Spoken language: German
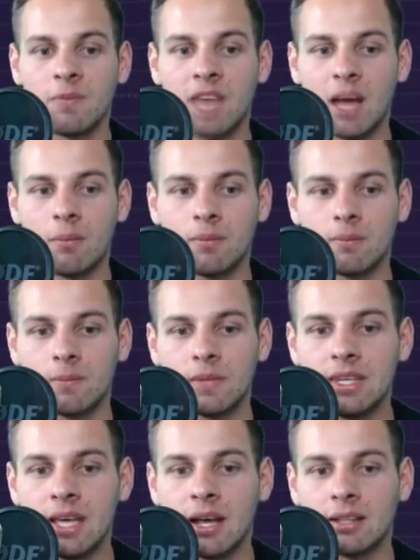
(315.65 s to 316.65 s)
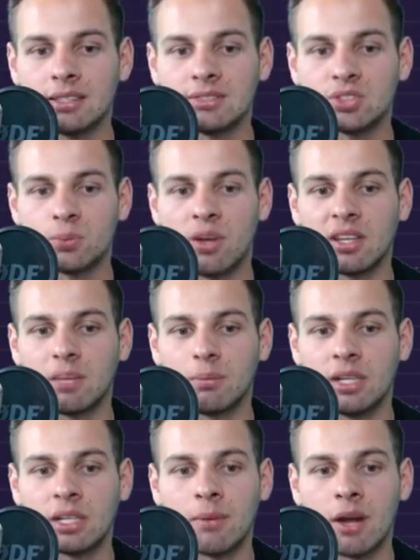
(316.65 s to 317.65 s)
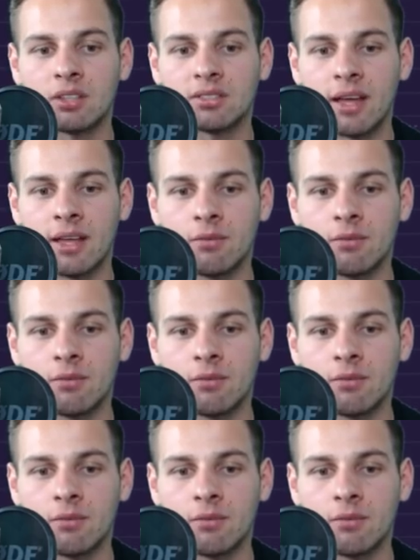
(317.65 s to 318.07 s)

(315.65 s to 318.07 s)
Wir haben hier diesen Support etabliert am RSI,